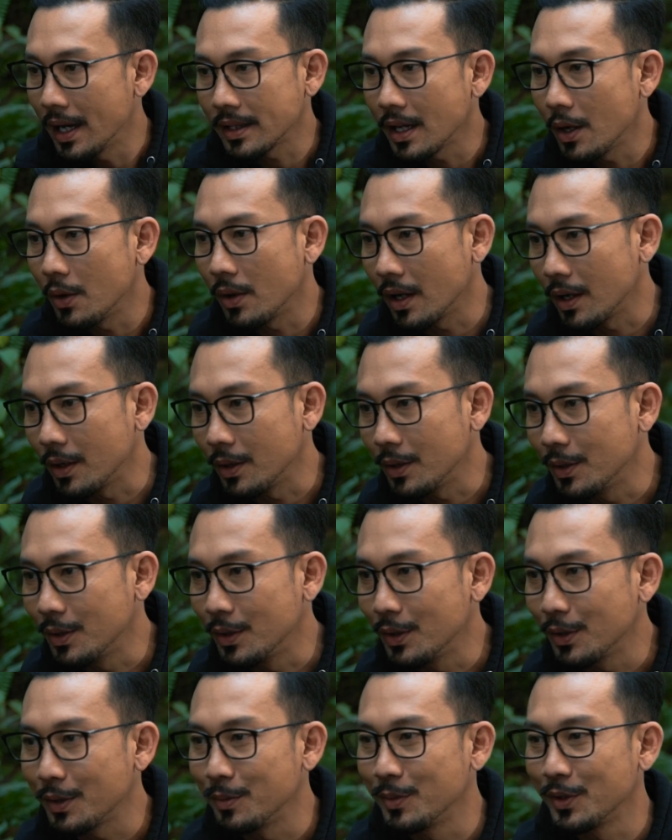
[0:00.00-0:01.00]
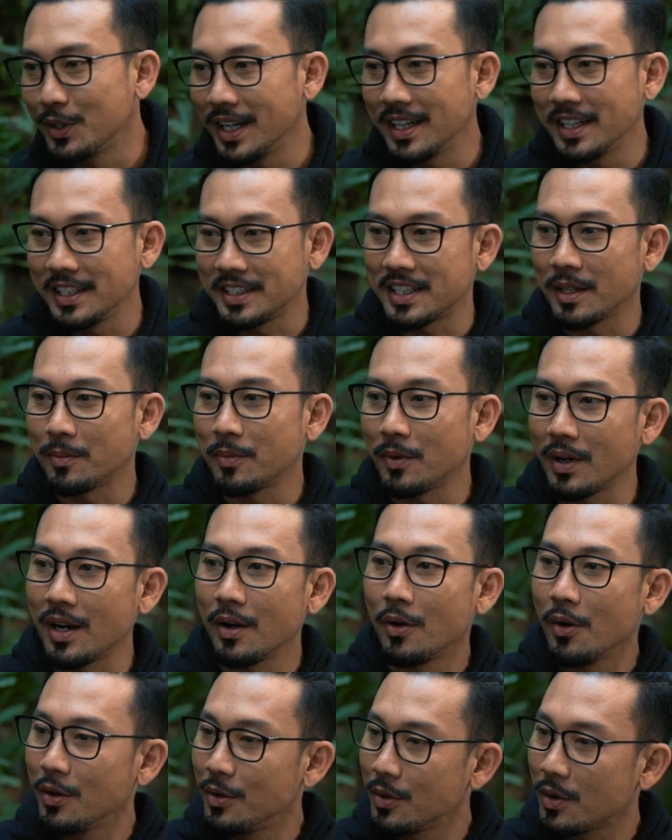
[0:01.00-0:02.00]
nggak tahu kalau lu, lu kemudian dicap
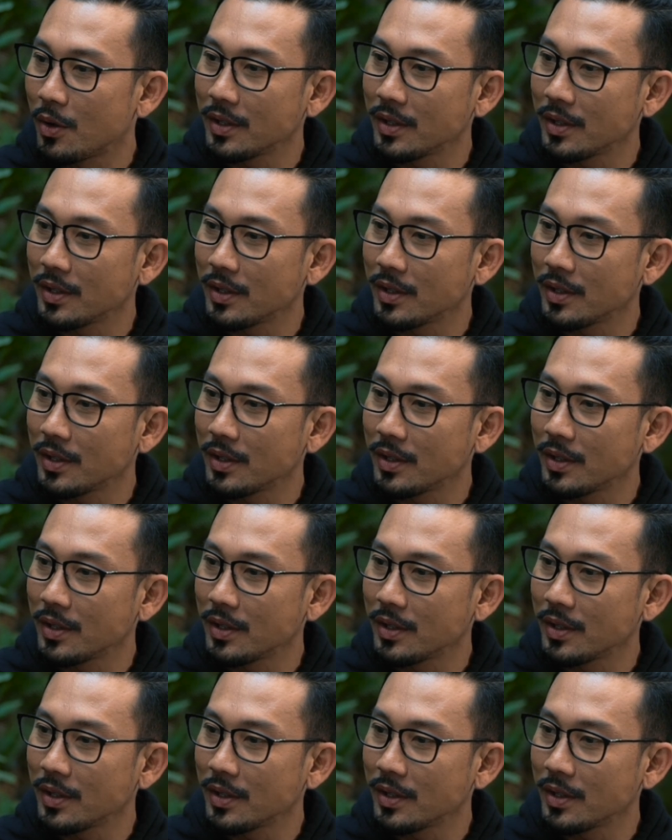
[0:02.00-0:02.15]
orang, oh lu